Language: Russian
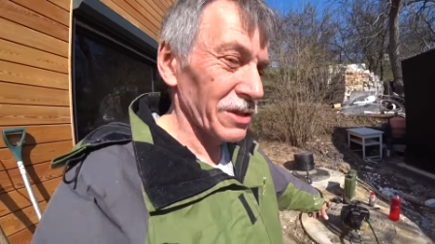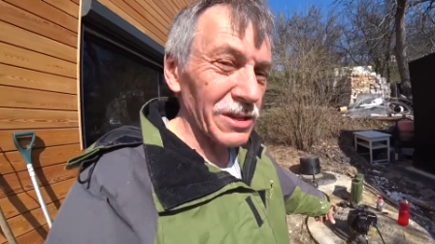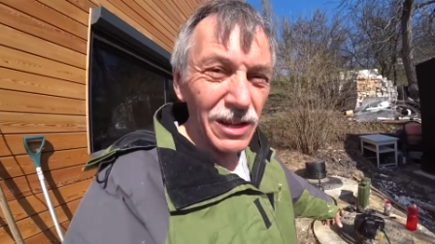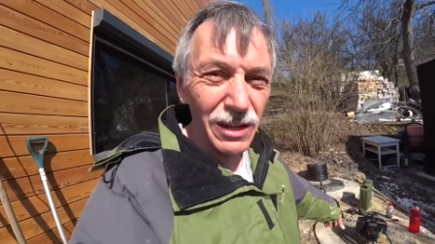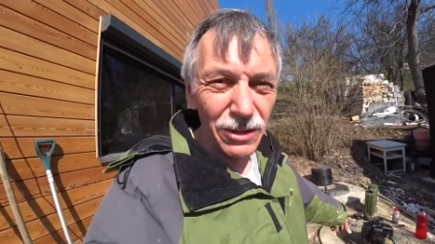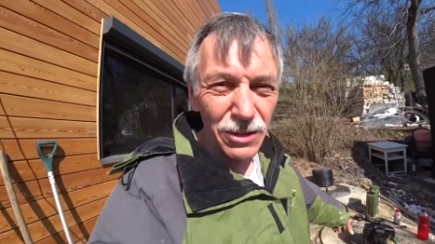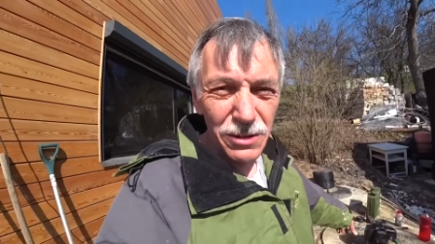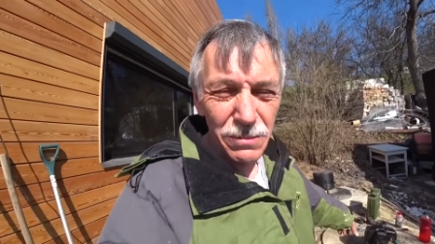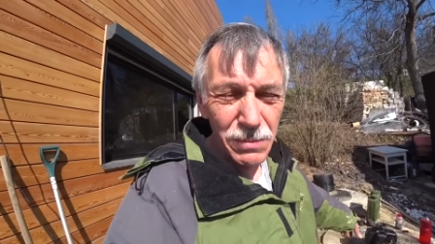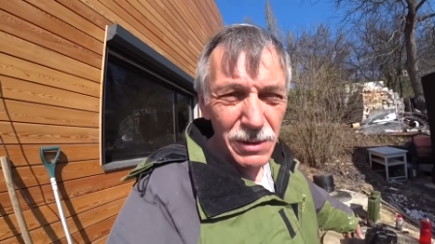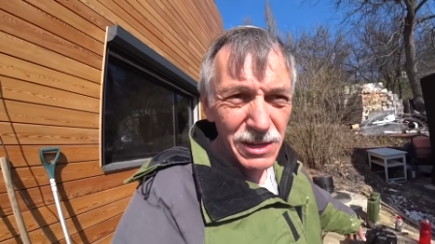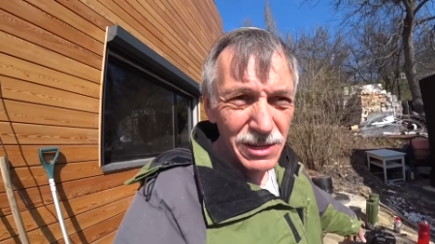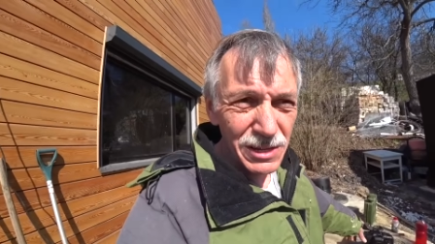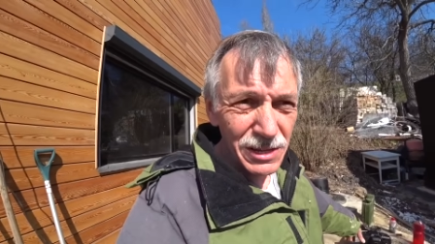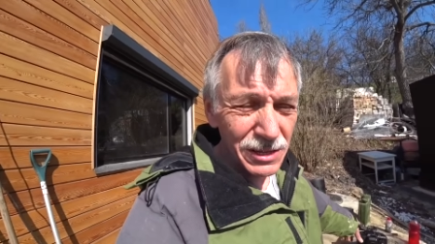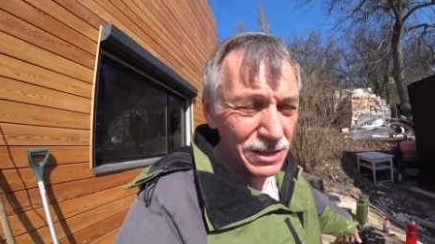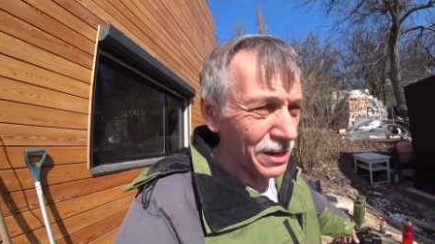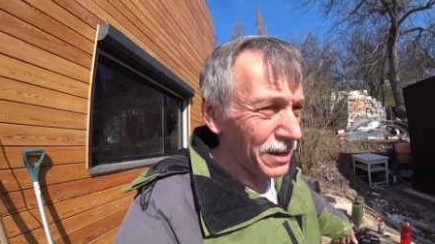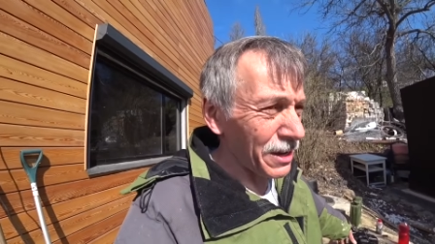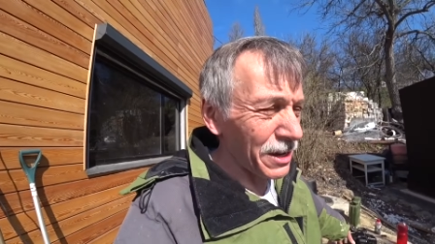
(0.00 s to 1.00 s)
осталось
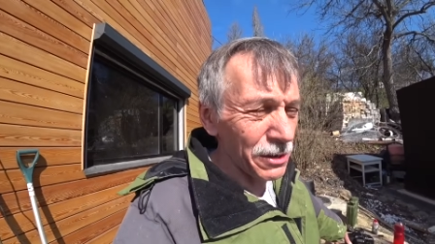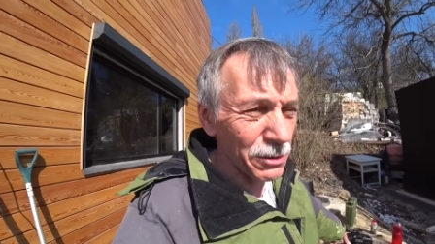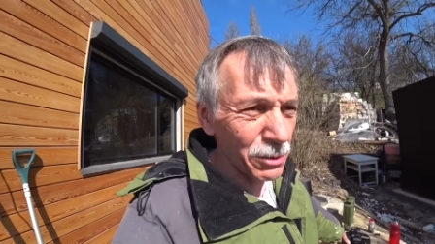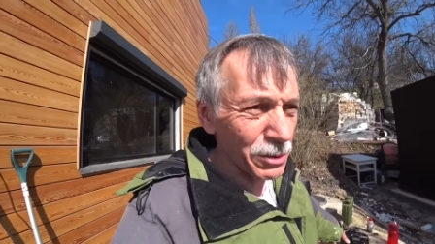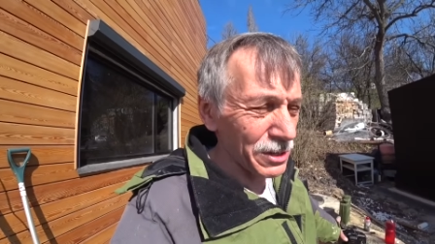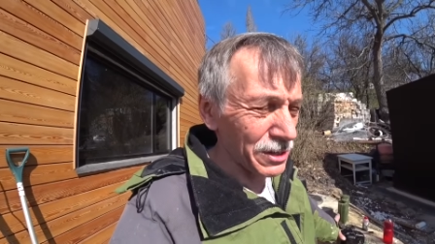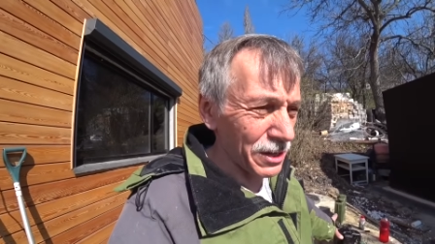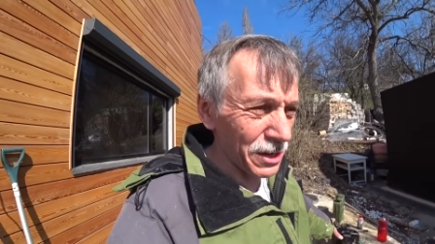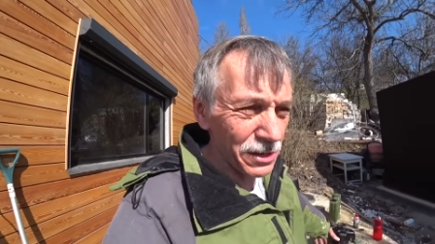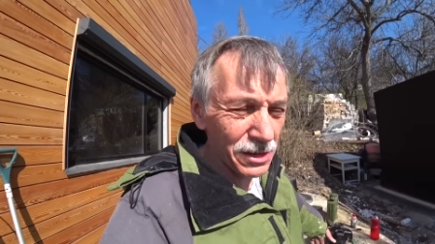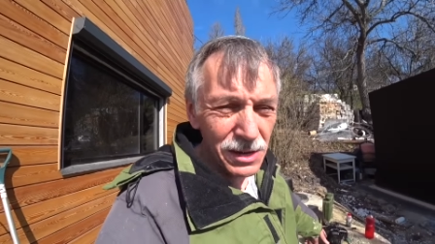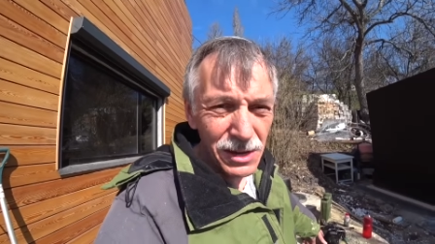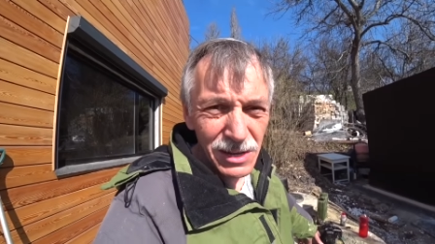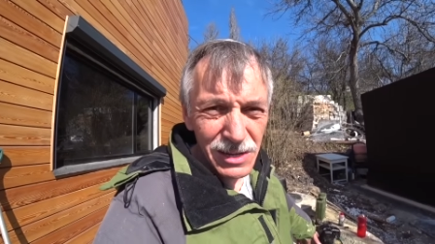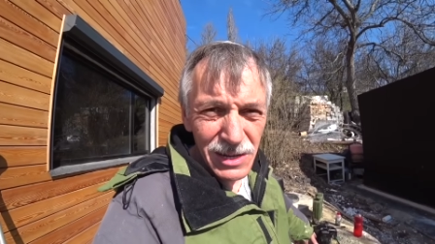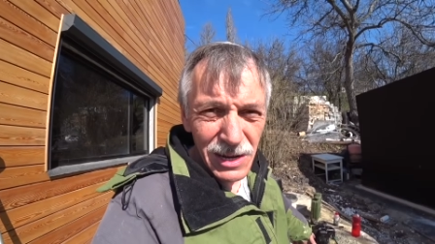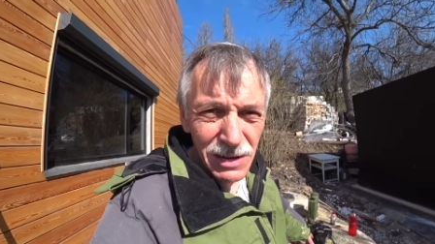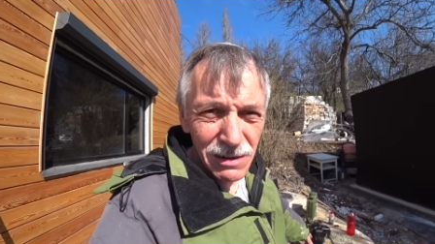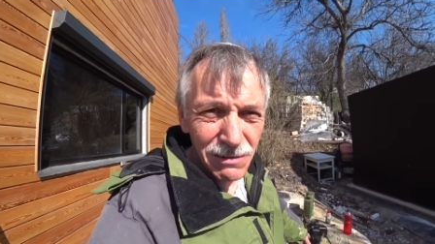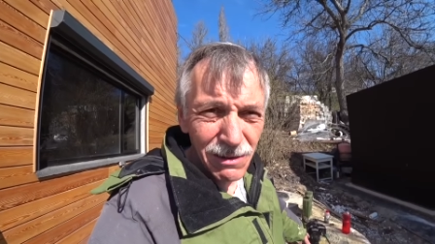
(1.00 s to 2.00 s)
бензина, я его, кстати, не
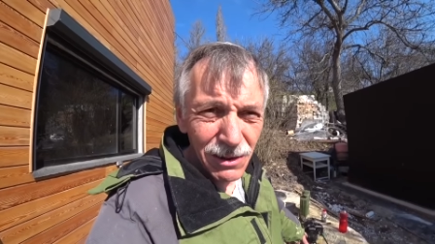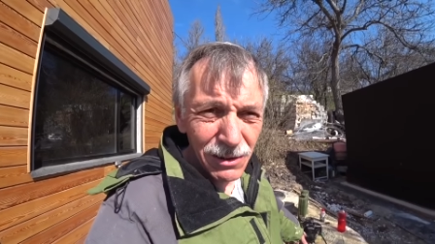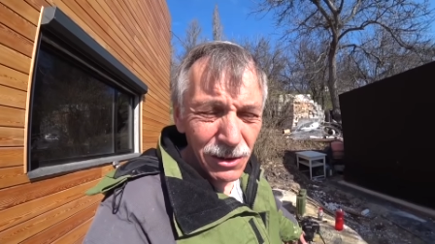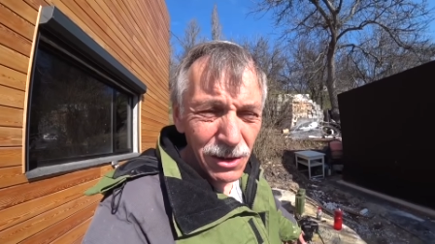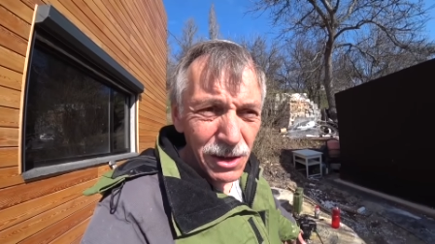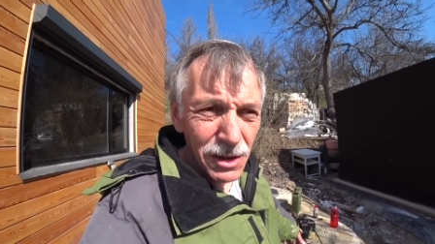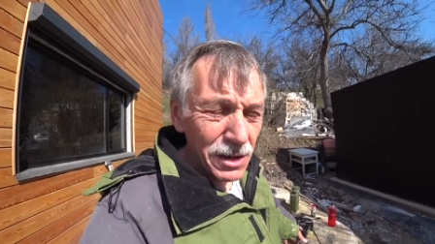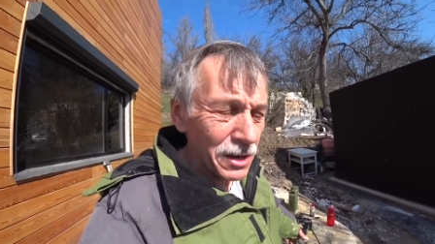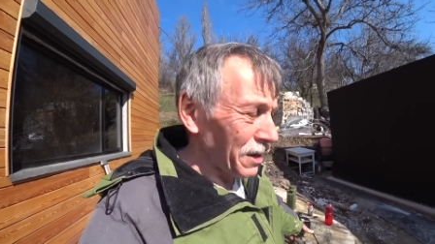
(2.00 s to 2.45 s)
сливал.